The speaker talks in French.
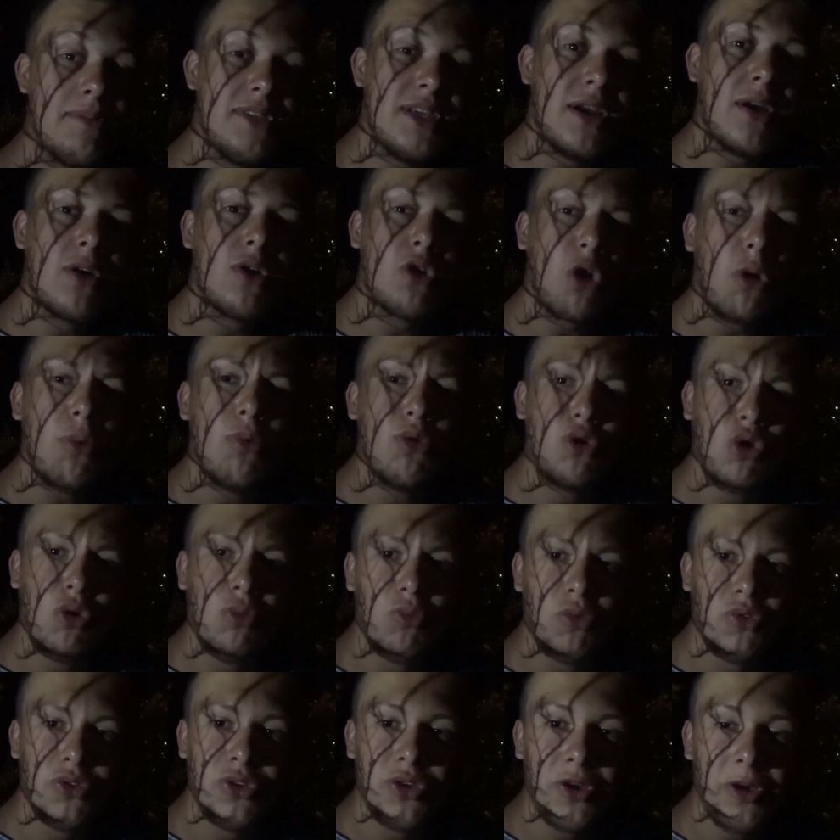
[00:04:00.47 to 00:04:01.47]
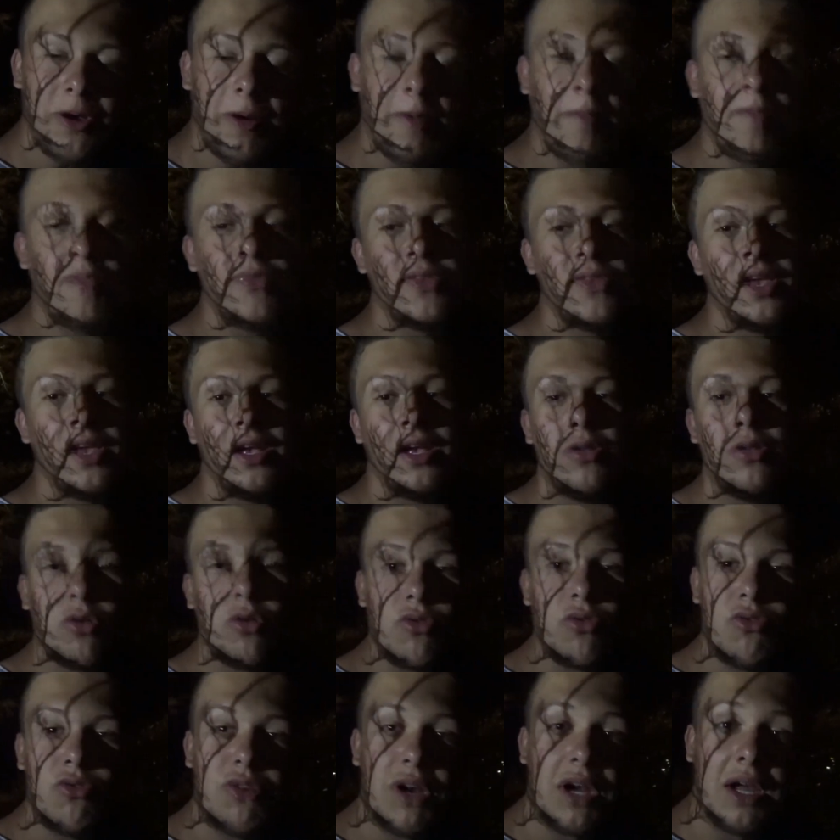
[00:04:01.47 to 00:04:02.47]
même s'il y a encore beaucoup de monde dehors.
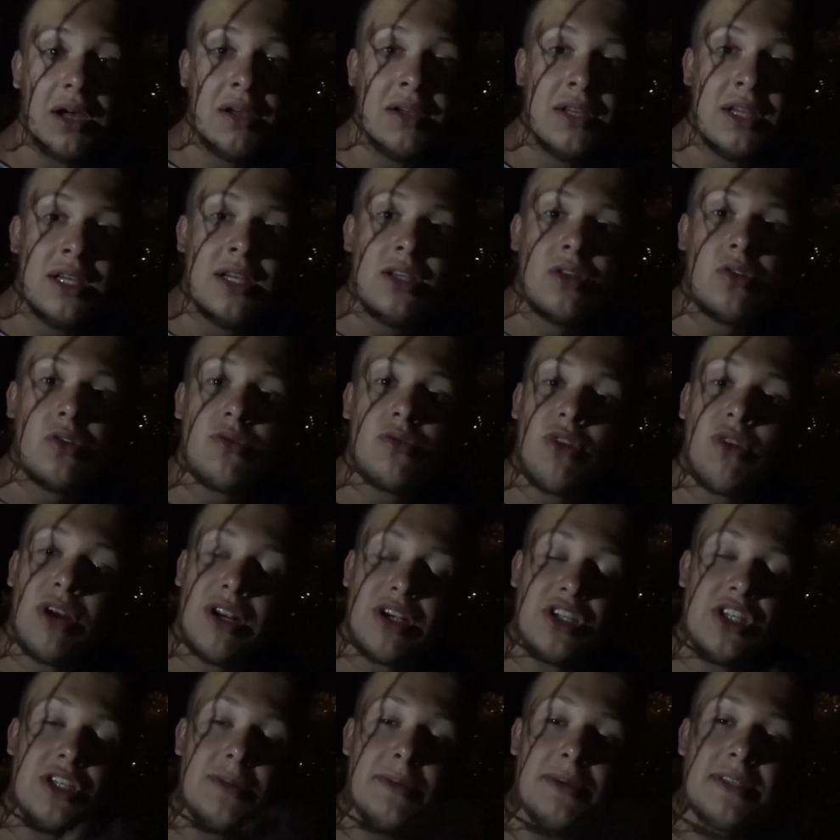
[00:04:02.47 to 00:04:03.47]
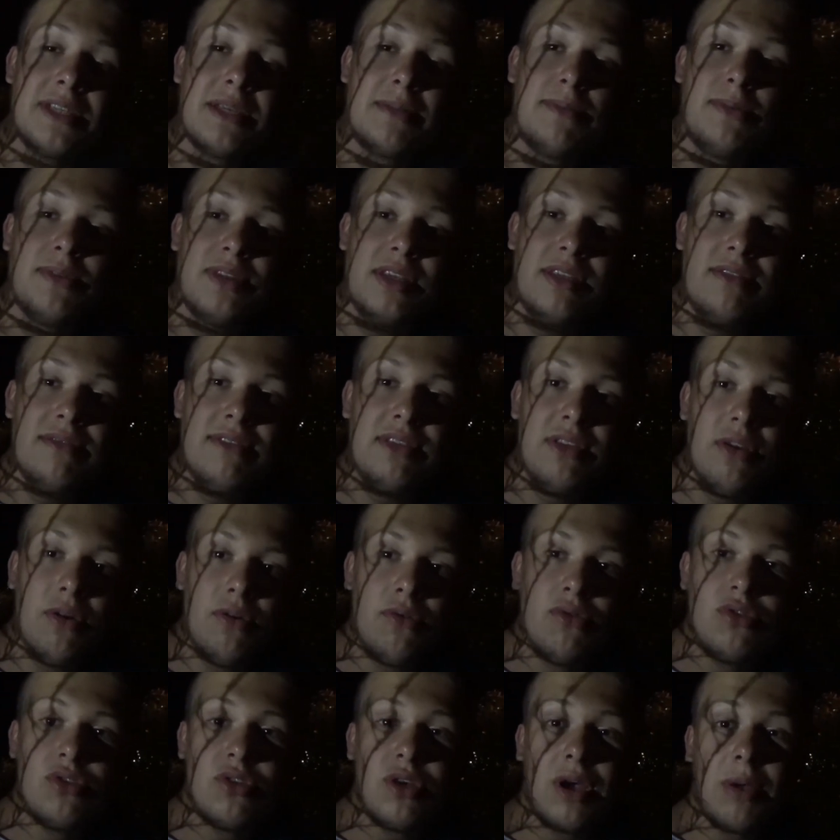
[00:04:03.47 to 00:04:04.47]
Donc voilà. Donc voilà, j'espère que cette petite
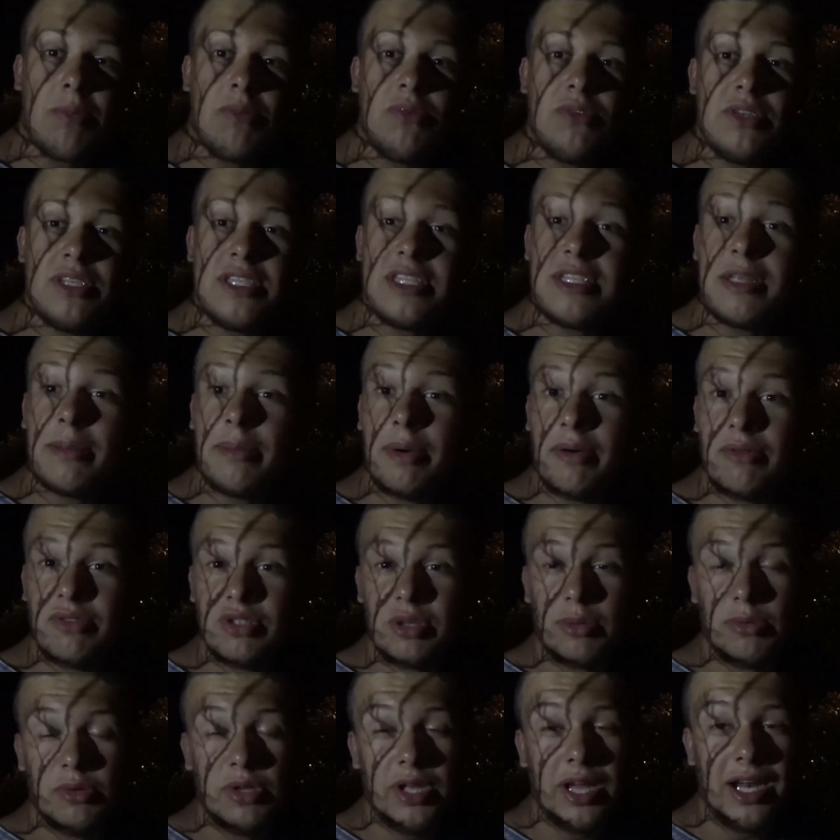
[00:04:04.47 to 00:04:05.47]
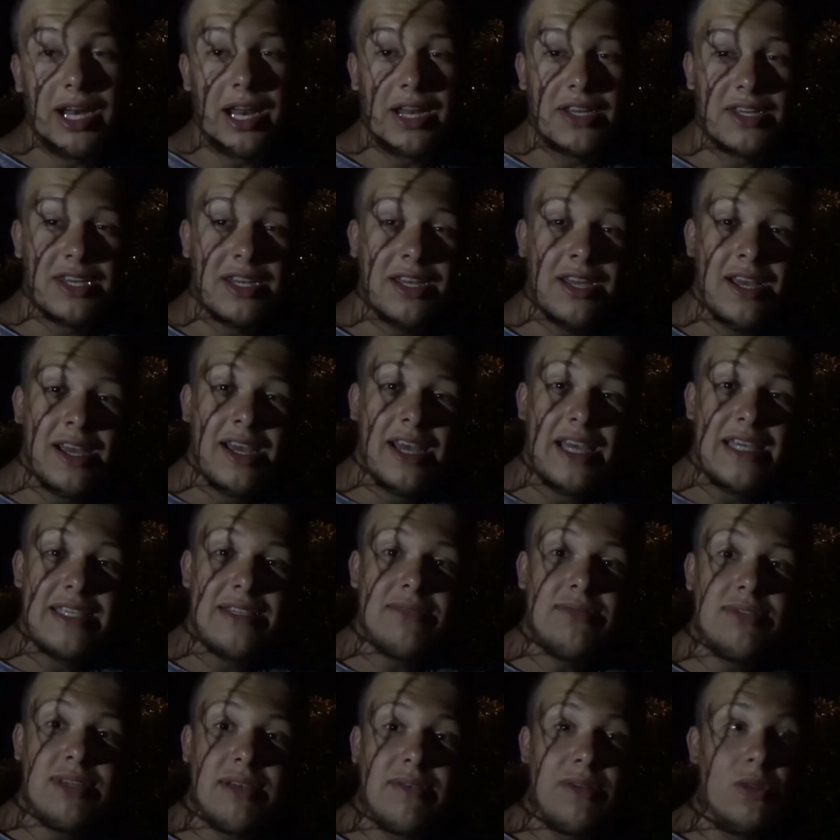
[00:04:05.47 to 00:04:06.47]
vidéo vous aura plu, n'hésitez pas à vous abonner, à liker. Et
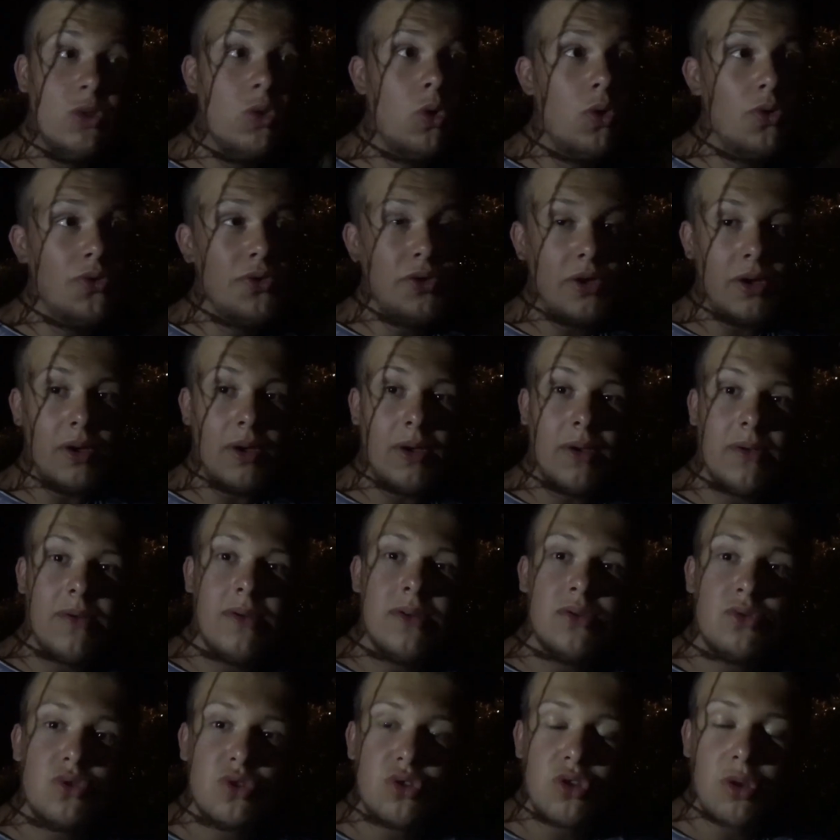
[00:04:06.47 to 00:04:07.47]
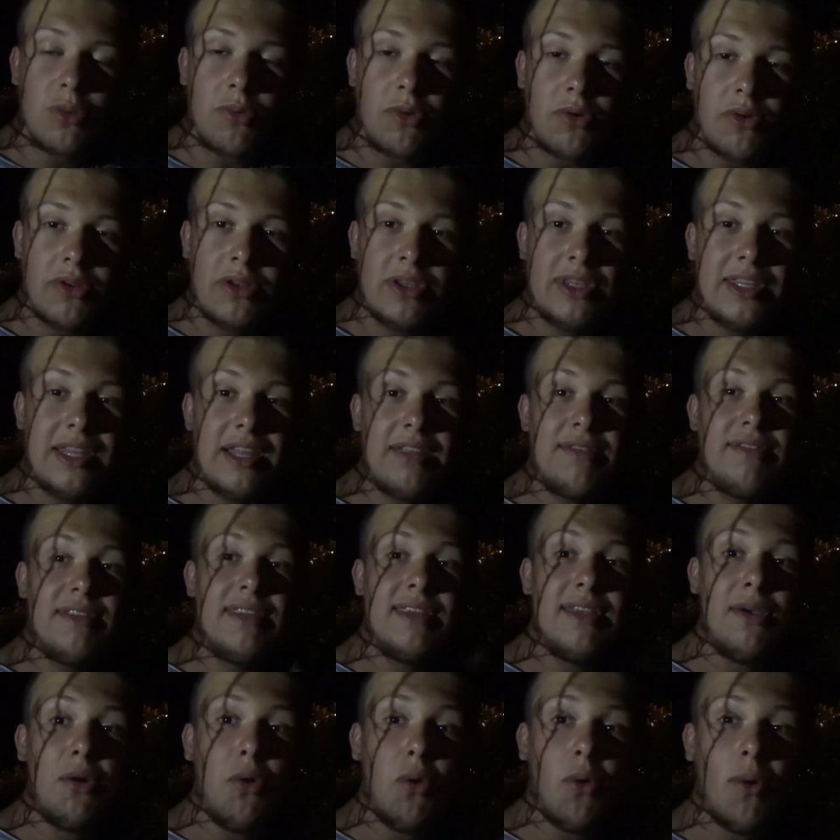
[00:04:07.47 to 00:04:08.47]
si vous avez d'autres justement idées de
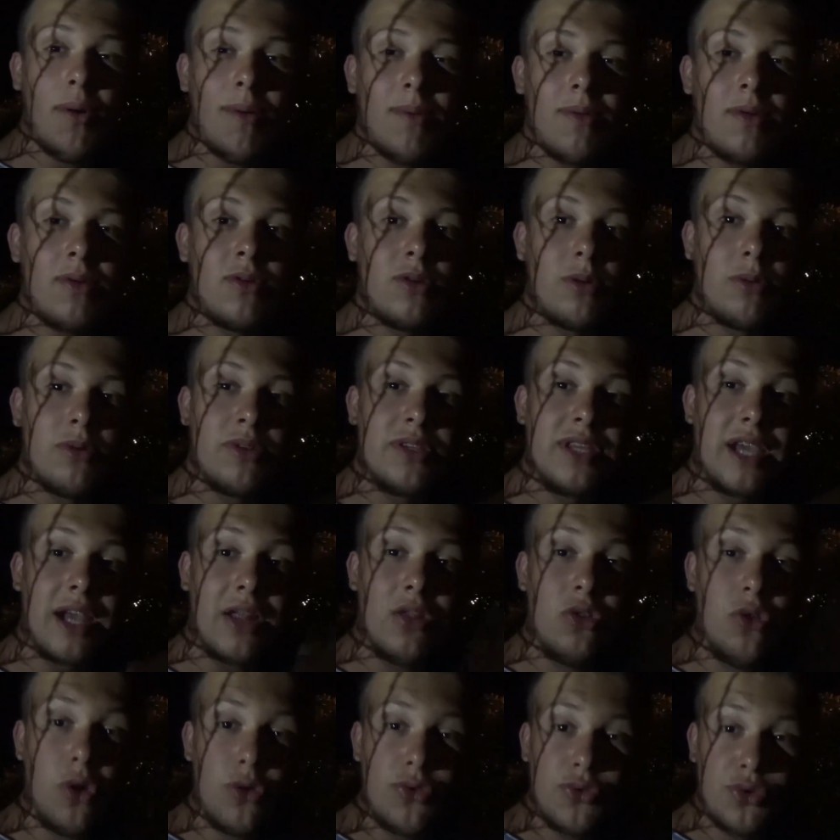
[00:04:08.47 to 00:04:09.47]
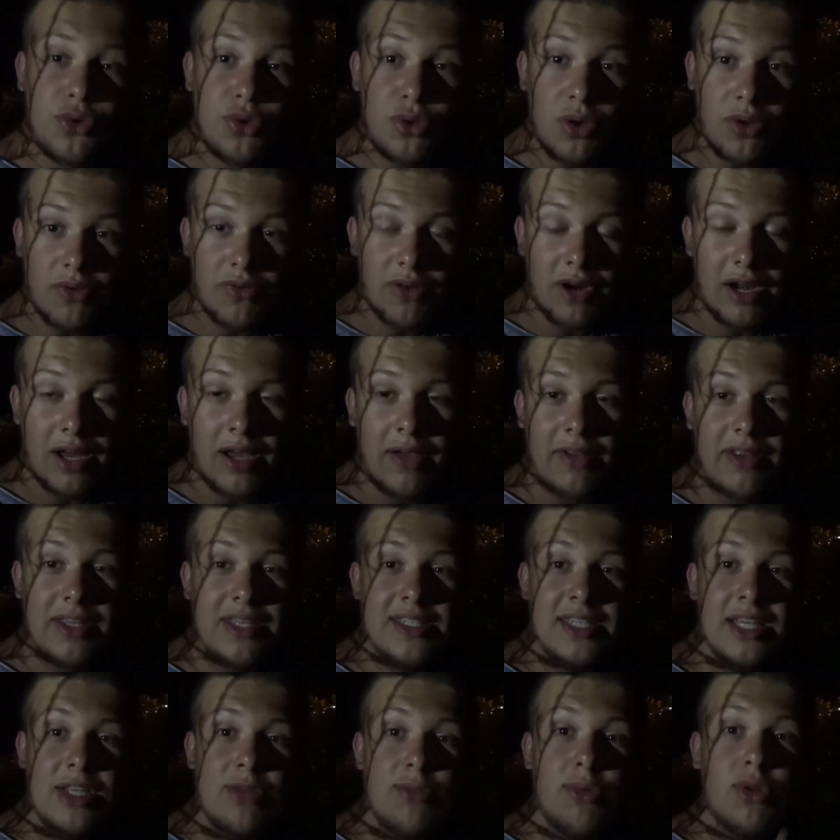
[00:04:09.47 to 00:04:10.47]
vidéos, comment dire, nocturnes, voilà, avec
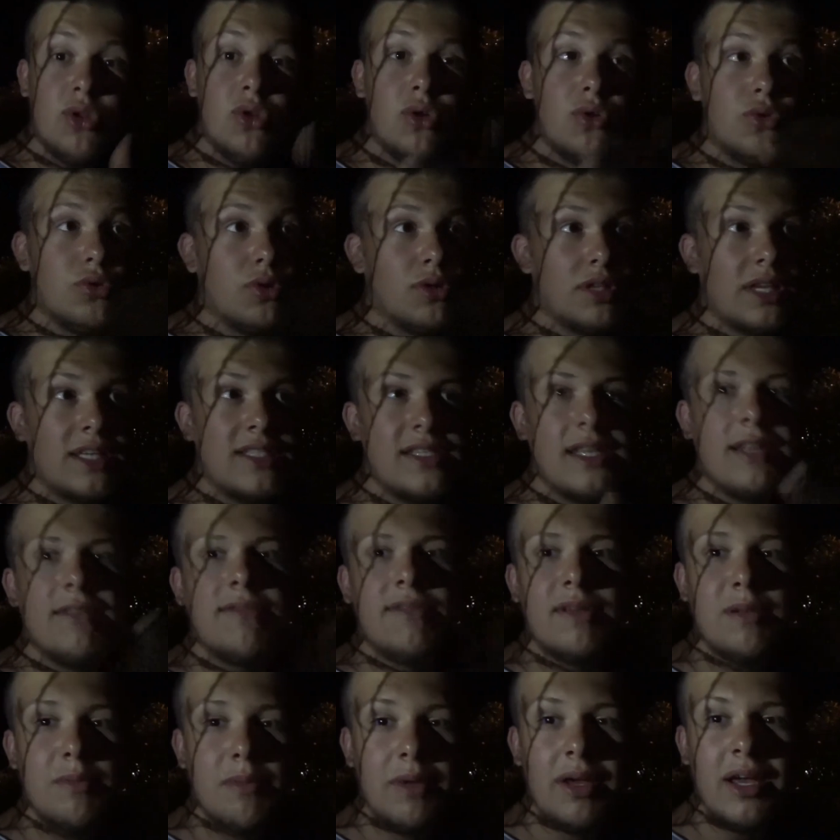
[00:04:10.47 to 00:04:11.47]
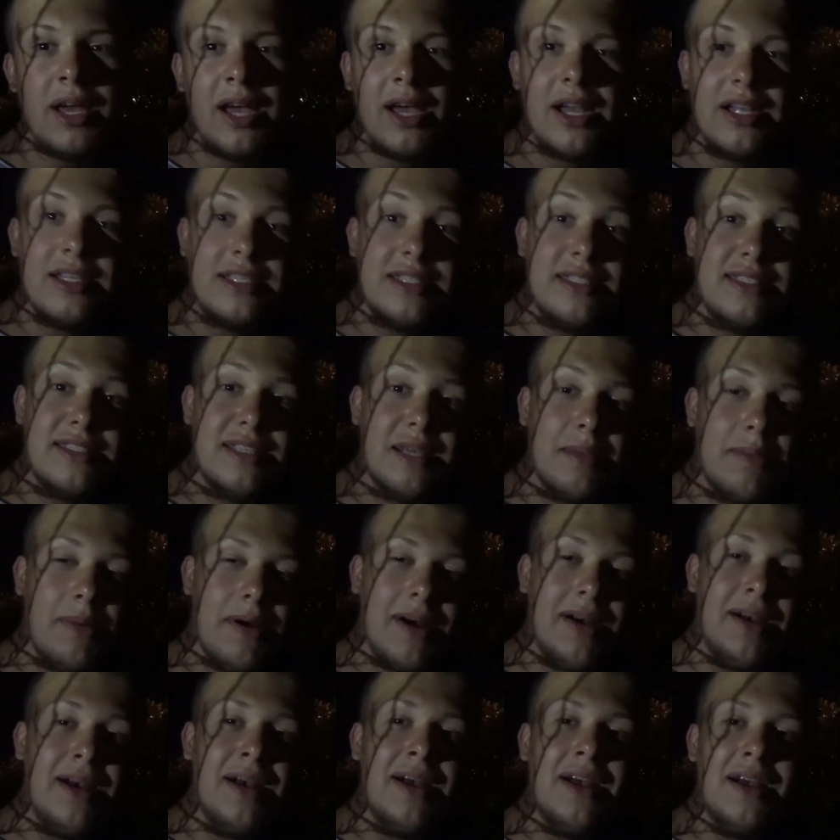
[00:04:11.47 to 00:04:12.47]
des animaux nocturnes à essayer de filmer, n'hésitez
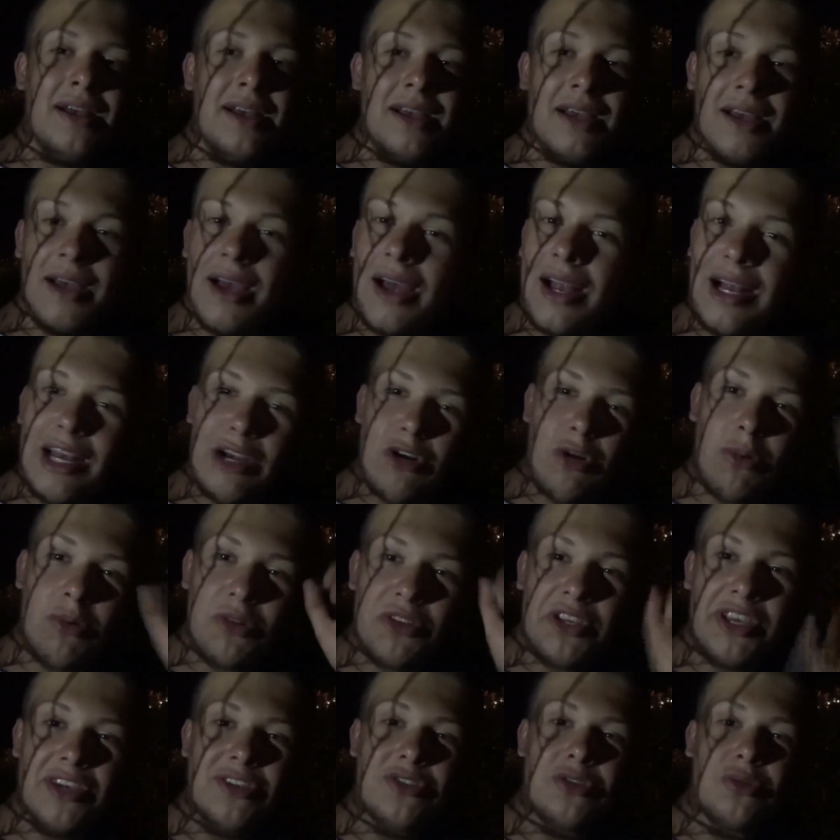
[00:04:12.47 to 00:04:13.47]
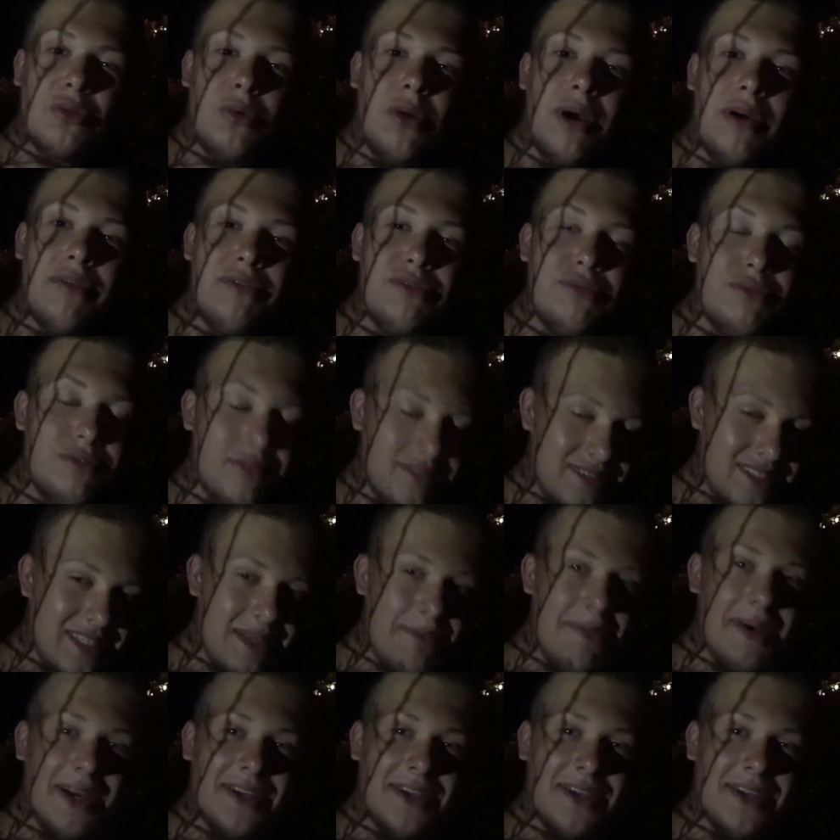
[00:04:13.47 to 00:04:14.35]
pas. Les commentaires sont à vous, c'est